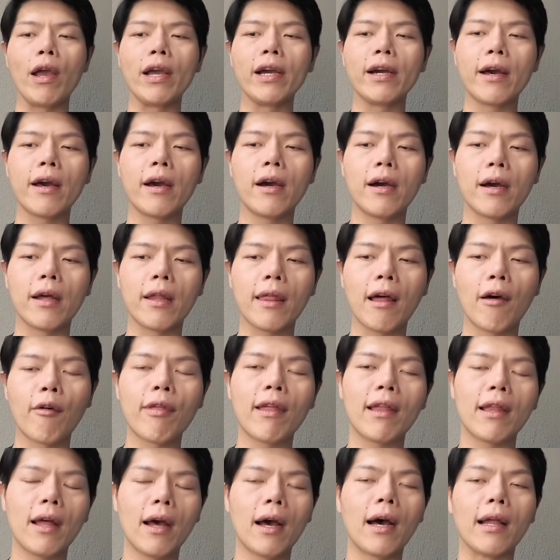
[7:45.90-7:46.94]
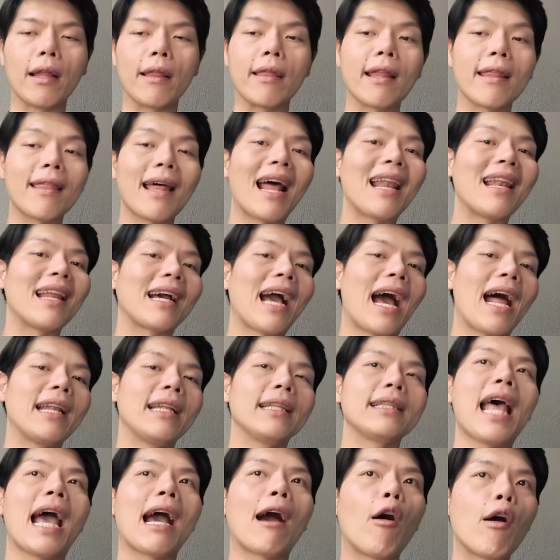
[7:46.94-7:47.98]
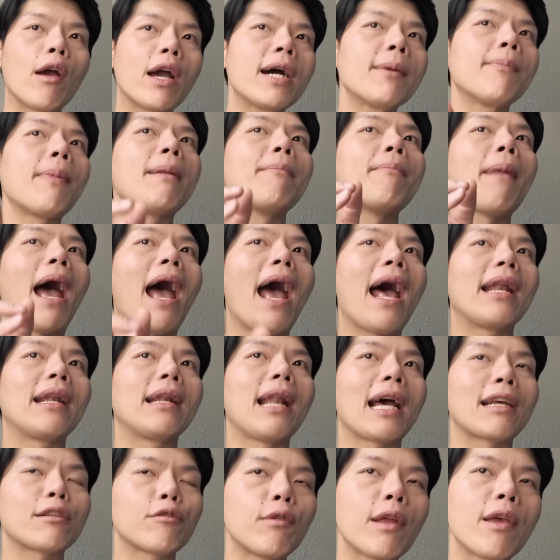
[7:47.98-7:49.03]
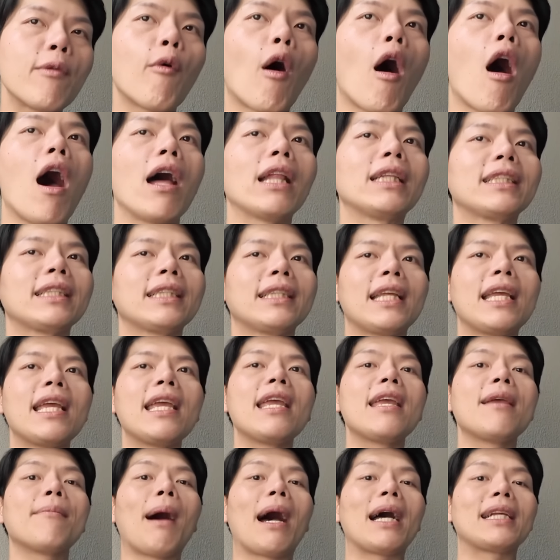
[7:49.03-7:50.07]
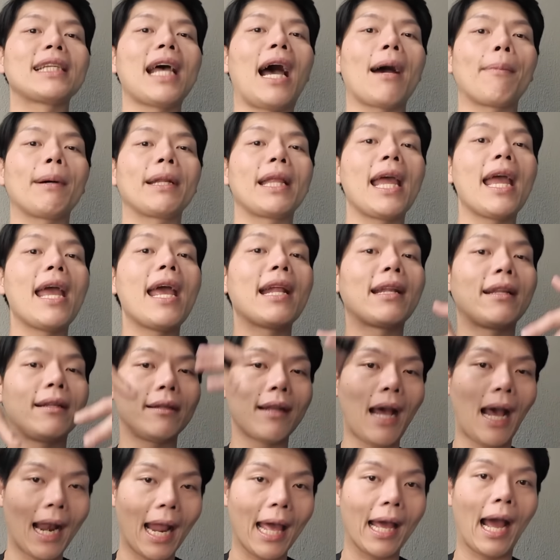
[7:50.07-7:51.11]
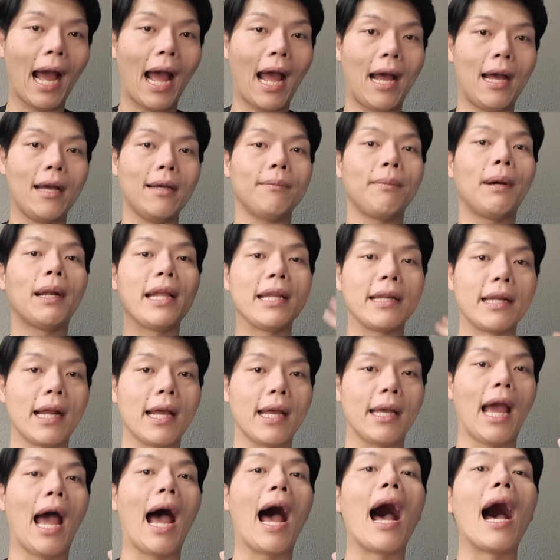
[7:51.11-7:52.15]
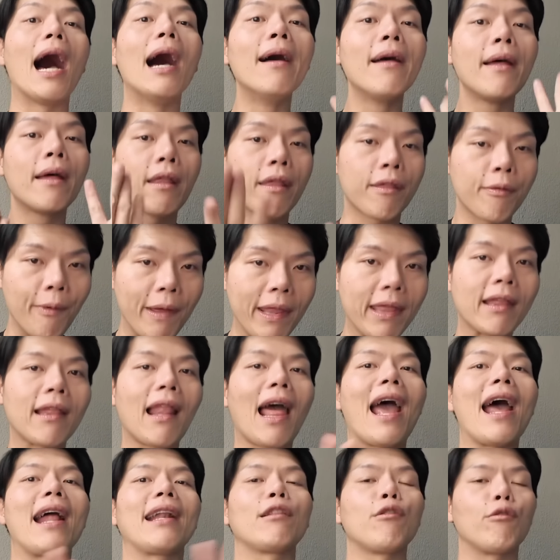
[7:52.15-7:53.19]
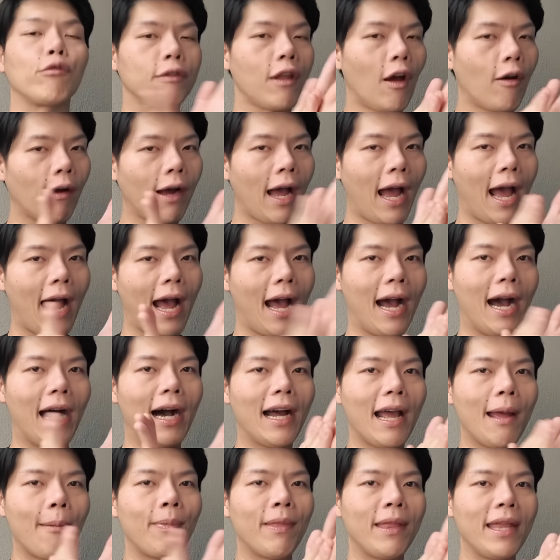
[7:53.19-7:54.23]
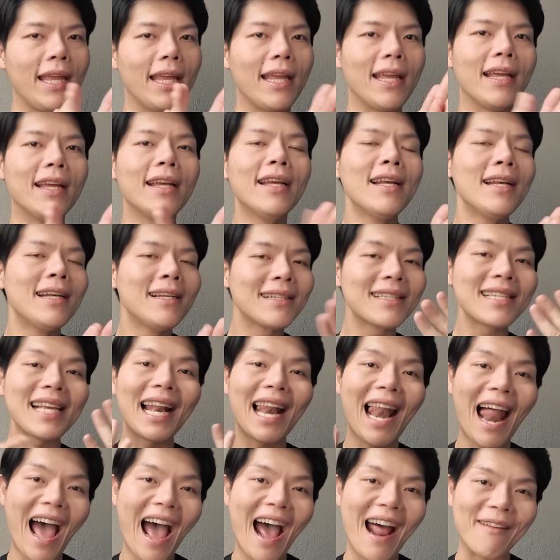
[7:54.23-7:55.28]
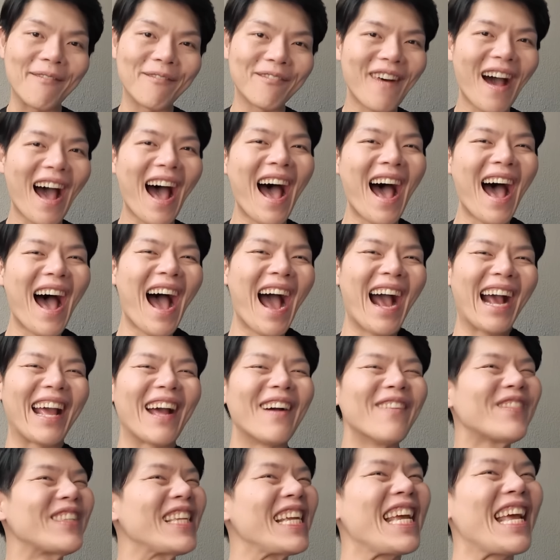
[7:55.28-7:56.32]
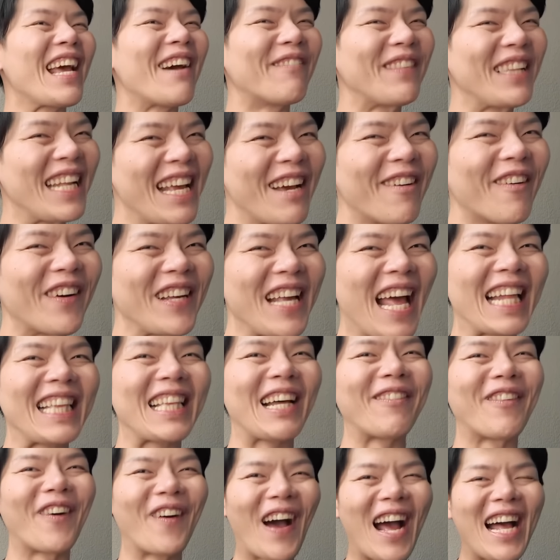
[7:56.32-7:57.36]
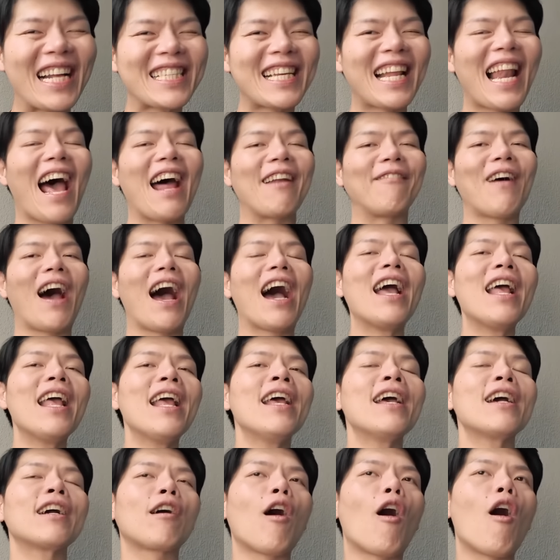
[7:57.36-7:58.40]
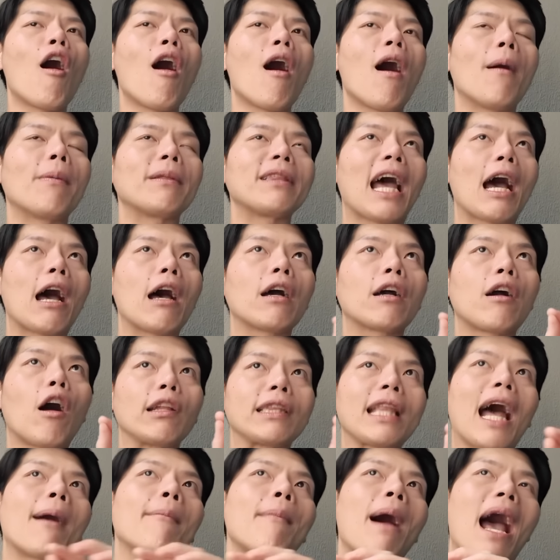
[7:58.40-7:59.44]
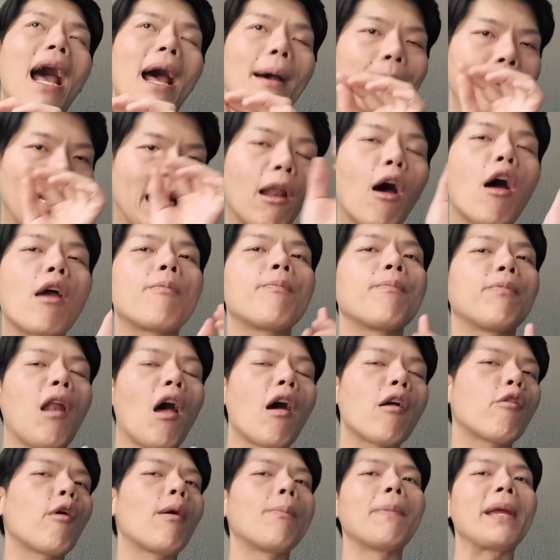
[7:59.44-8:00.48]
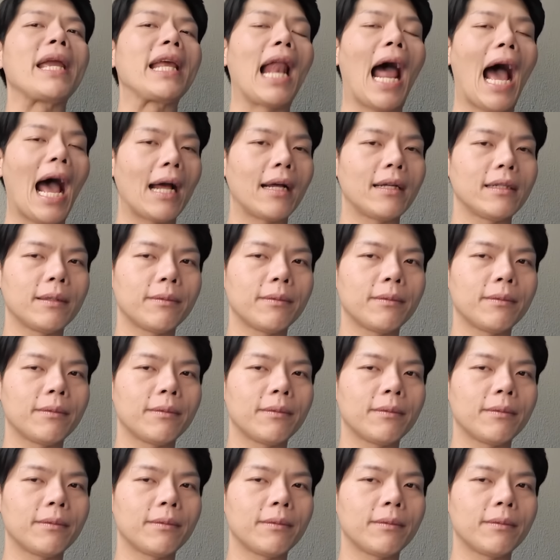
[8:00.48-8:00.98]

อยเออร์สั้นๆละกันแท็กฮอยเออร์เป็นแบรนด์ Luxury Watch ที่มาจากประเทศอะไรคะผลิตนาฬิกาสวิตเซอร์แลนด์ถูกต้องค่ะ FC ฉลาดมาก FC Eddy Voyage365ฉลาดมากก็ก่อตั้งมาเป็นร้อยกว่าปีละ